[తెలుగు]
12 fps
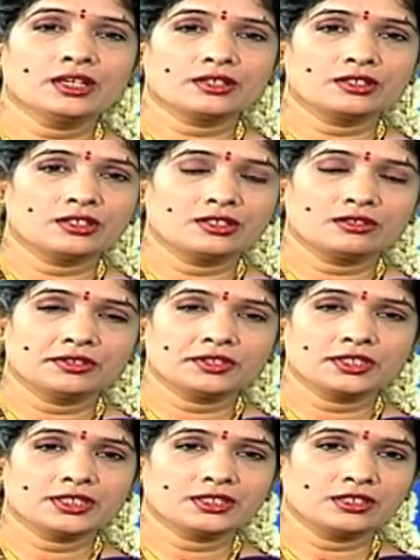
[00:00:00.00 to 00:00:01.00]
అర్థంలో
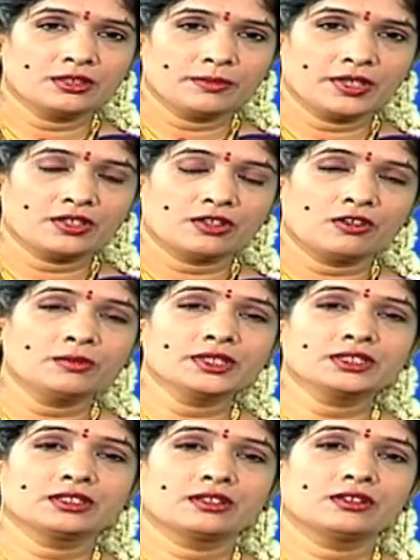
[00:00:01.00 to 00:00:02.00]
వచ్చేసేసి మీకు
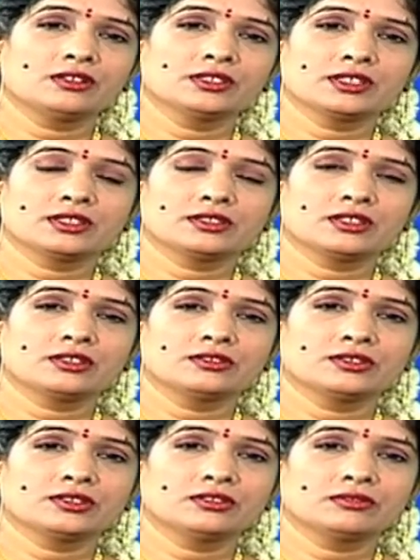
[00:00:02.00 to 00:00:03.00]
నవమ స్థానంలో సంచారం
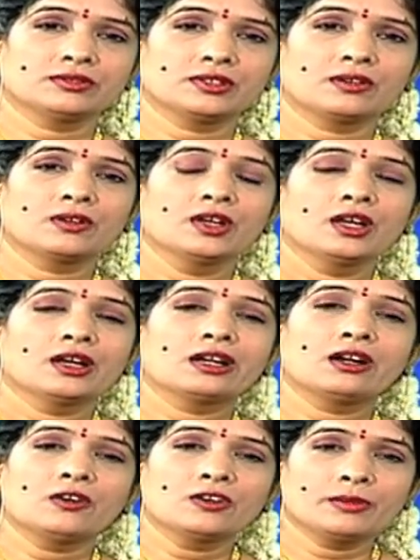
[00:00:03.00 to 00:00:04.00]
చేస్తూ ఉన్నారు
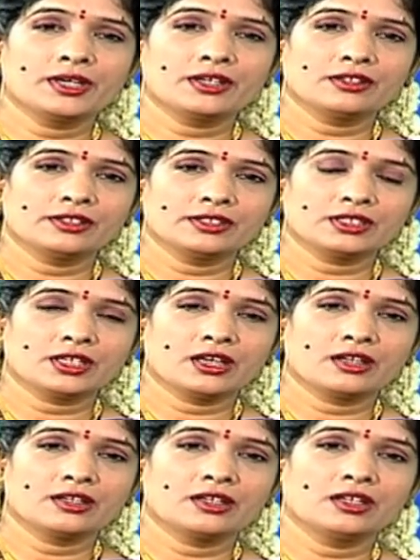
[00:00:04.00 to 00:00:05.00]
గవర్నమెంట్ నుంచి
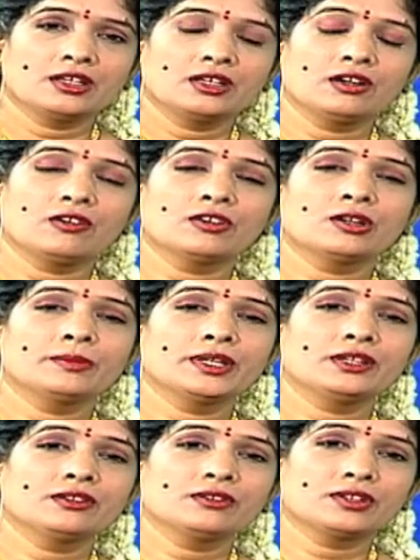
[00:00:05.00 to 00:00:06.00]
కానివ్వండి
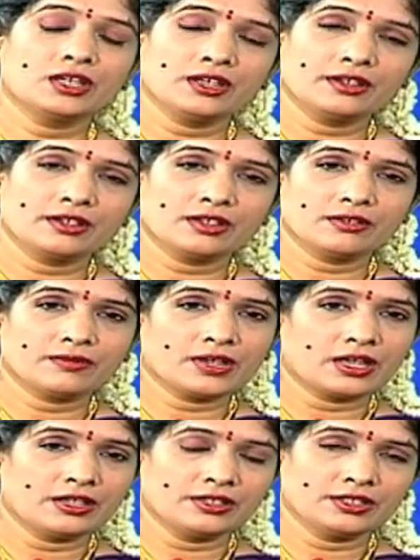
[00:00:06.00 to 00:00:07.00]
గవర్నమెంట్ రిలేటెడ్
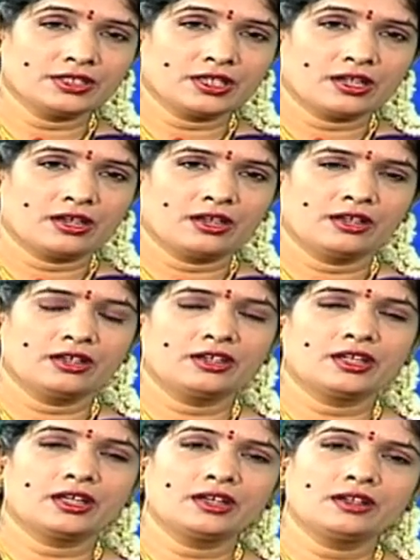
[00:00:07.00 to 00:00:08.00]
వాళ్ళ నుంచి కానివ్వండి
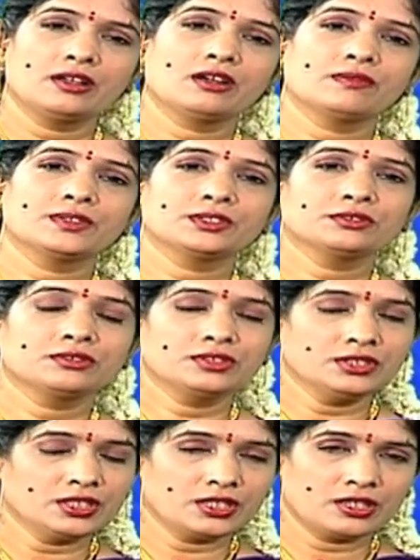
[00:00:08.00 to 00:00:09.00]
డైరెక్ట్గా అవ్వచ్చు
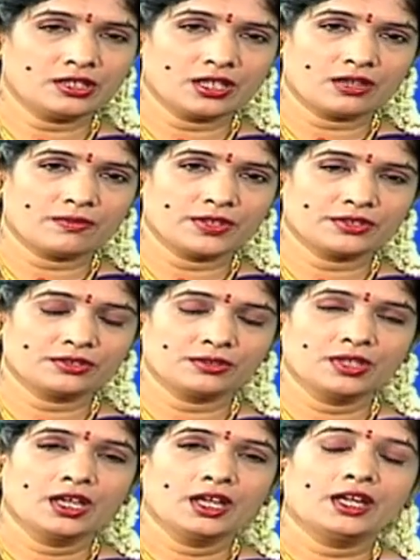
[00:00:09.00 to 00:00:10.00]
ఇండైరెక్ట్గా అవ్వచ్చు
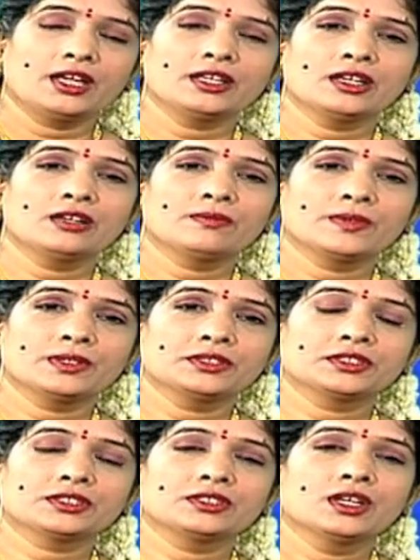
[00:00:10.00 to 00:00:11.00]
ఏదైనా
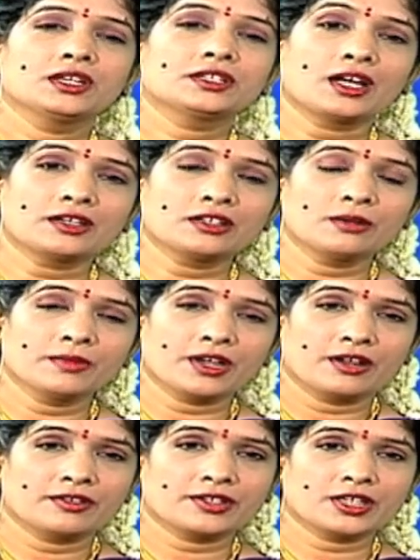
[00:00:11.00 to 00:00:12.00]
వర్క్స్ షార్ట్ టర్మ్
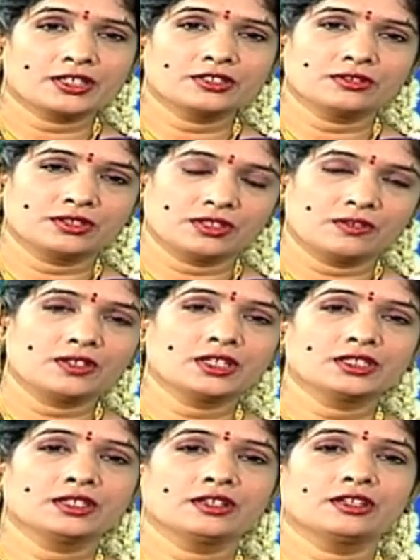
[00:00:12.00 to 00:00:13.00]
కాంట్రాక్ట్స్ వచ్చే
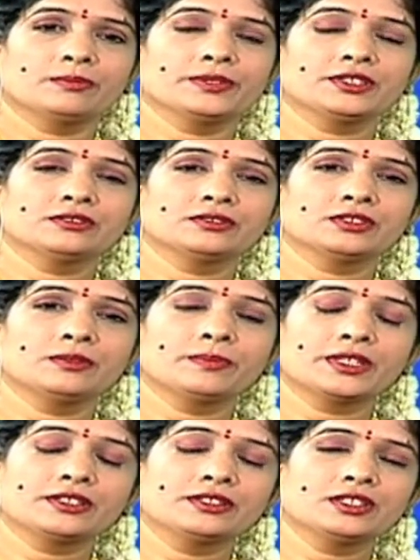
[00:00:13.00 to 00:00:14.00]
అవకాశం కనిపిస్తుంది
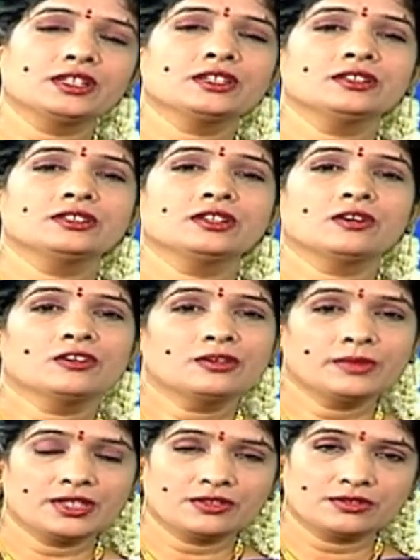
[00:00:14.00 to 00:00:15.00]
ప్రతి ప్రత్యేకించి
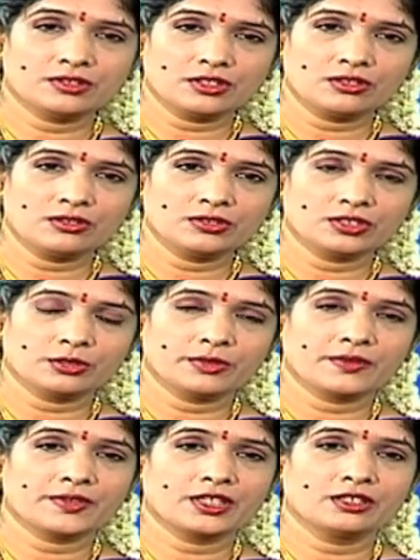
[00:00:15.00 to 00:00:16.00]
గవర్నమెంట్ ఉద్యోగం కోసం
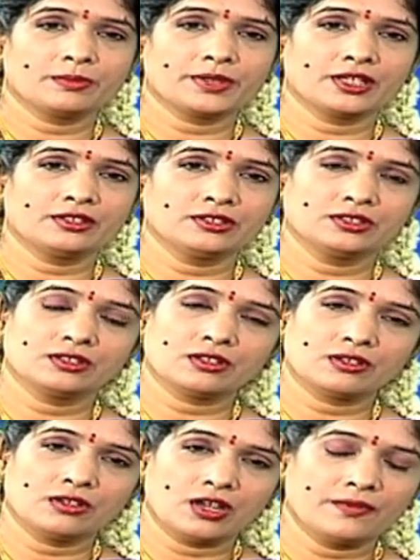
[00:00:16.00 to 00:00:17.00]
ఎవరైతే
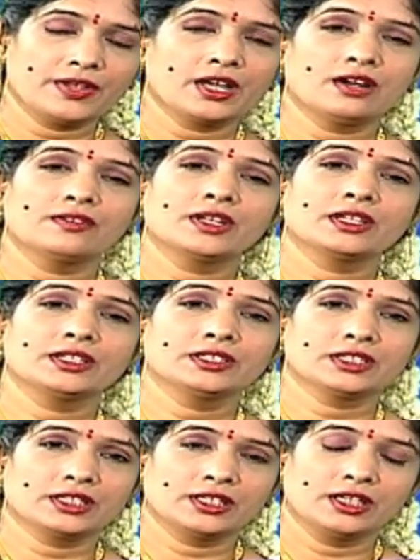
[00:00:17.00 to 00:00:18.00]
ప్రయత్నిస్తున్నారో అవి రావడానికి
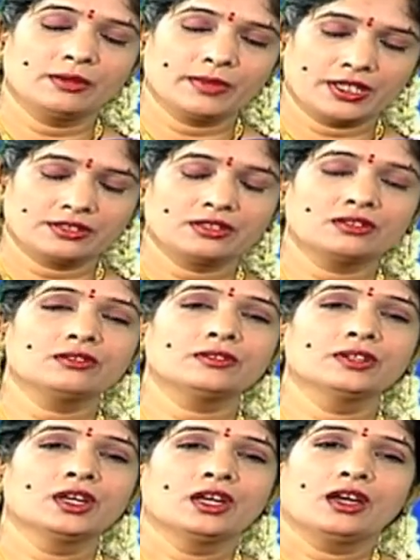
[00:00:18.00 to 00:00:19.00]
చా ఈ మాసంలో
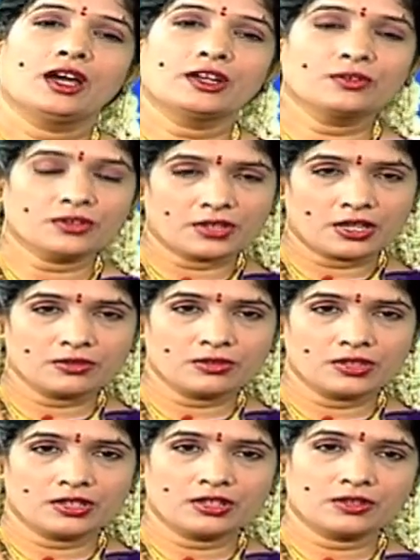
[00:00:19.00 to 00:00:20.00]
అనుకు
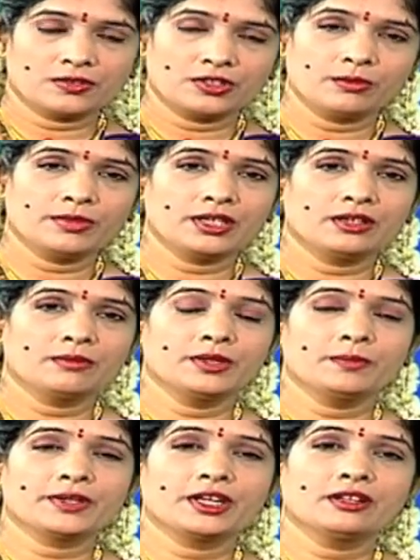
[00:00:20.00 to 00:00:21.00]
అనుకూలంగా ఉంది మీ
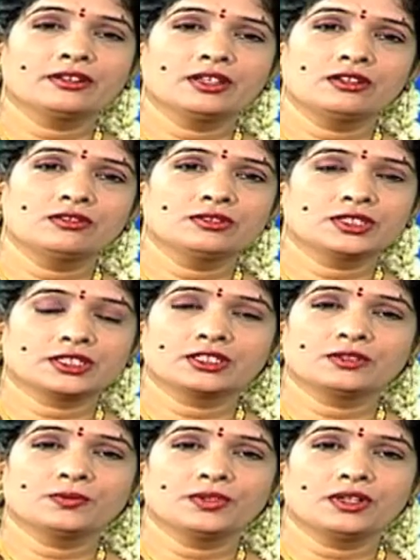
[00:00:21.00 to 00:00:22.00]
మీ ప్రయత్నాలు
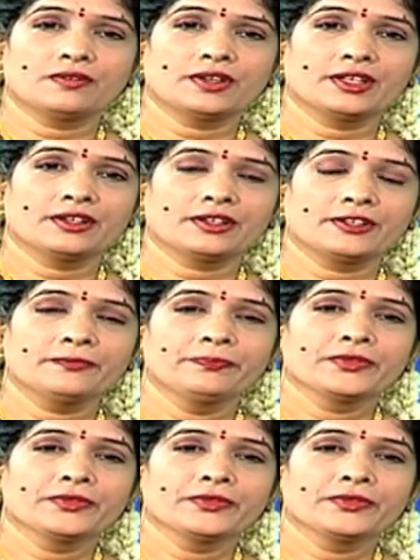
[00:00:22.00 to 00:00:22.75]
సక్సెస్ఫుల్ అవ్వడానికి